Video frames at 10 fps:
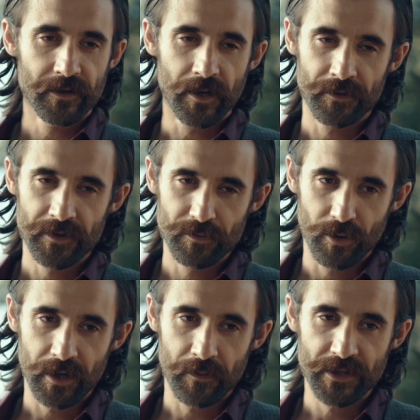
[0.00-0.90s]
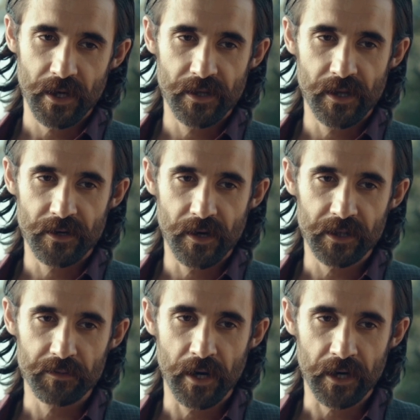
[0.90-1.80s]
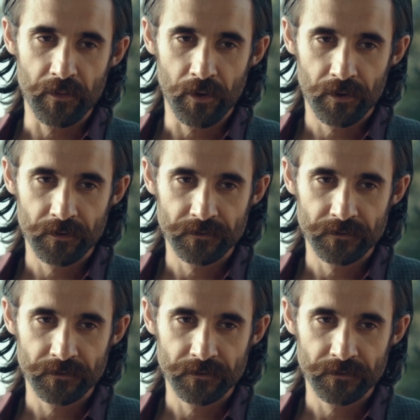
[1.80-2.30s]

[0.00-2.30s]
Yalnız bu haramzadeler rahat bırakmıyor.